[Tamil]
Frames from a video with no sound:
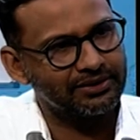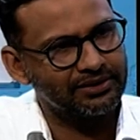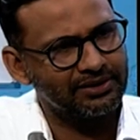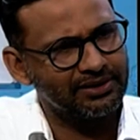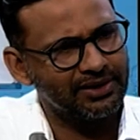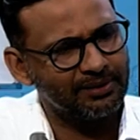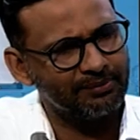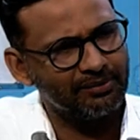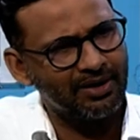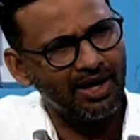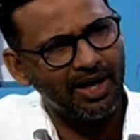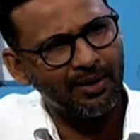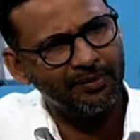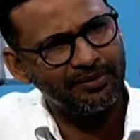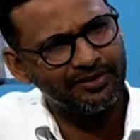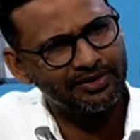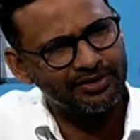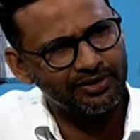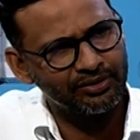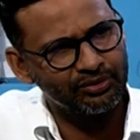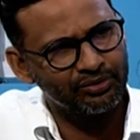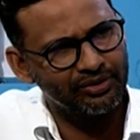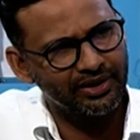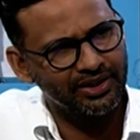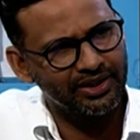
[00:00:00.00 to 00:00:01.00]
இந்த மாமிச
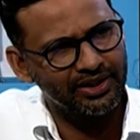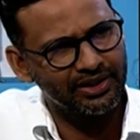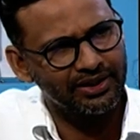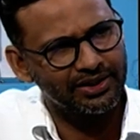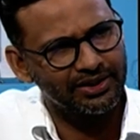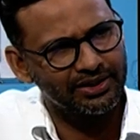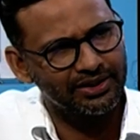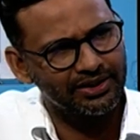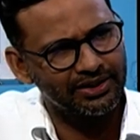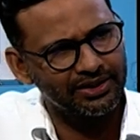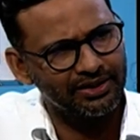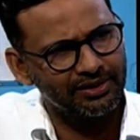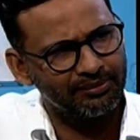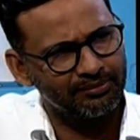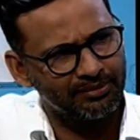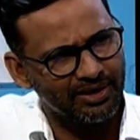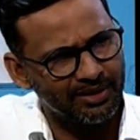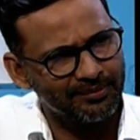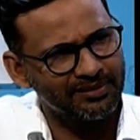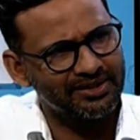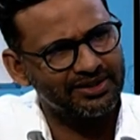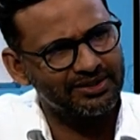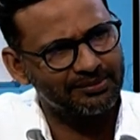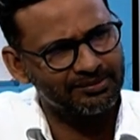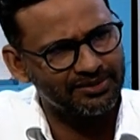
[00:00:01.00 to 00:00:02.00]
உண்ணிகளுக்கு
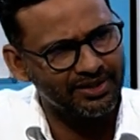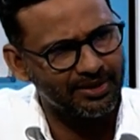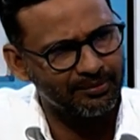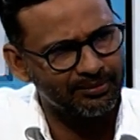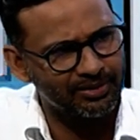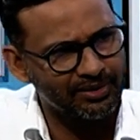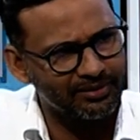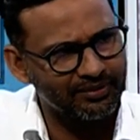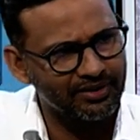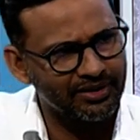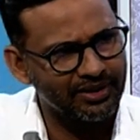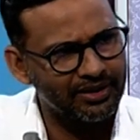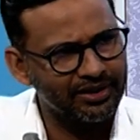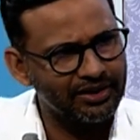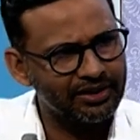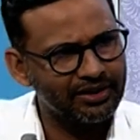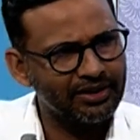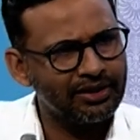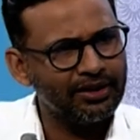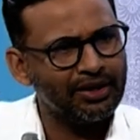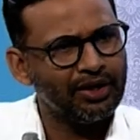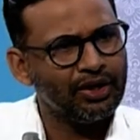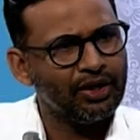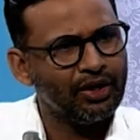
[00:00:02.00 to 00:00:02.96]
மாமிசம் சாப்பிட்றவங்களுக்கு